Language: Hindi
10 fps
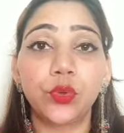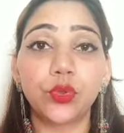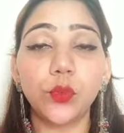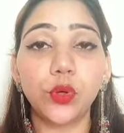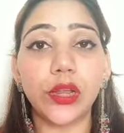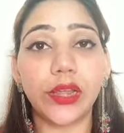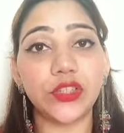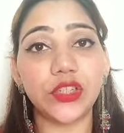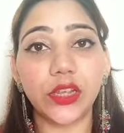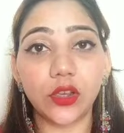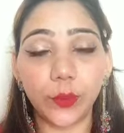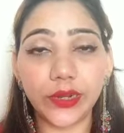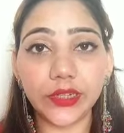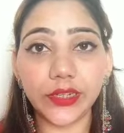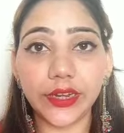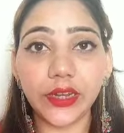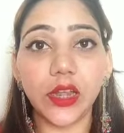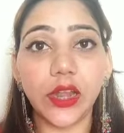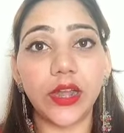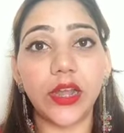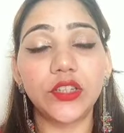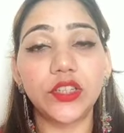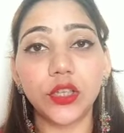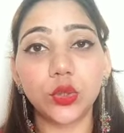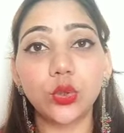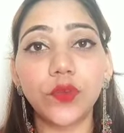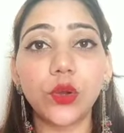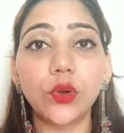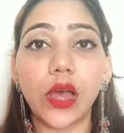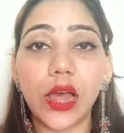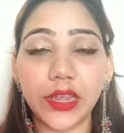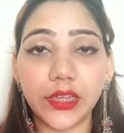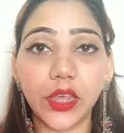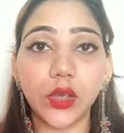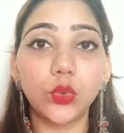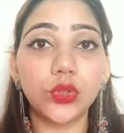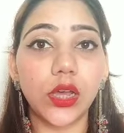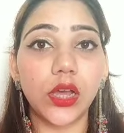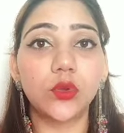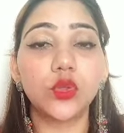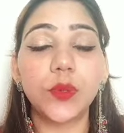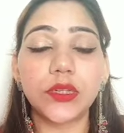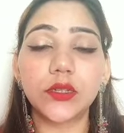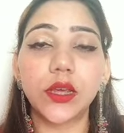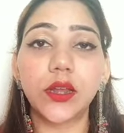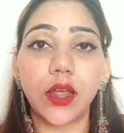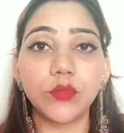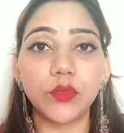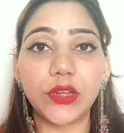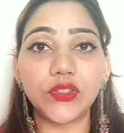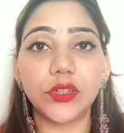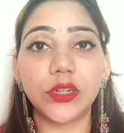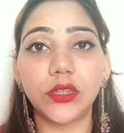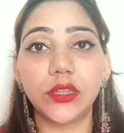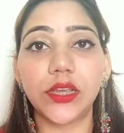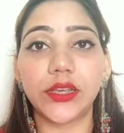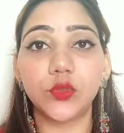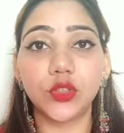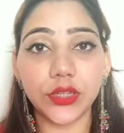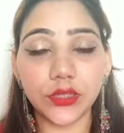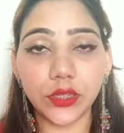उनको बोलना है कि जाके कमेंट करें एंड जिसके थ्रू वे लोग आएंगे उनका उस पर्सन का नाम मेंशन कर दे ताकि मुझे